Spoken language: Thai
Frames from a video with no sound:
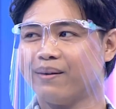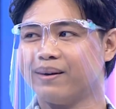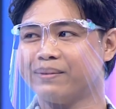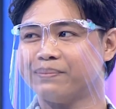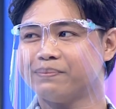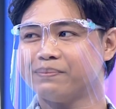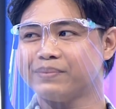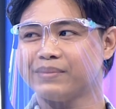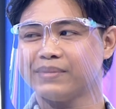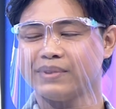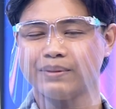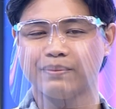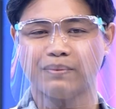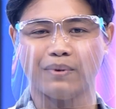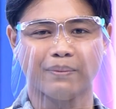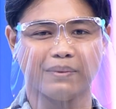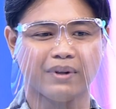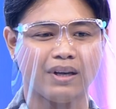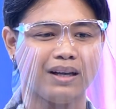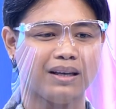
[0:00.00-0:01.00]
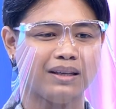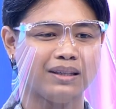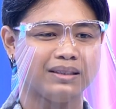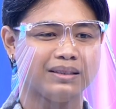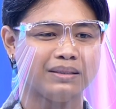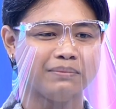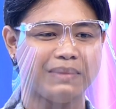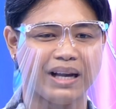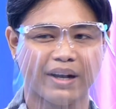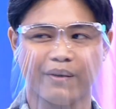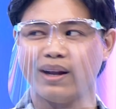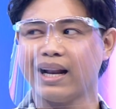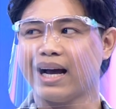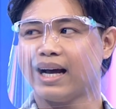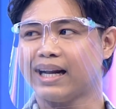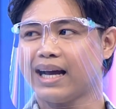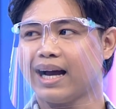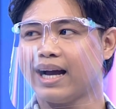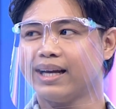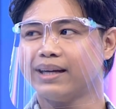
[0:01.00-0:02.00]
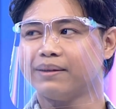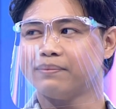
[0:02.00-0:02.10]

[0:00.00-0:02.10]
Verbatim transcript: แล้วครับ อืผมก็แบ่งเวลาได้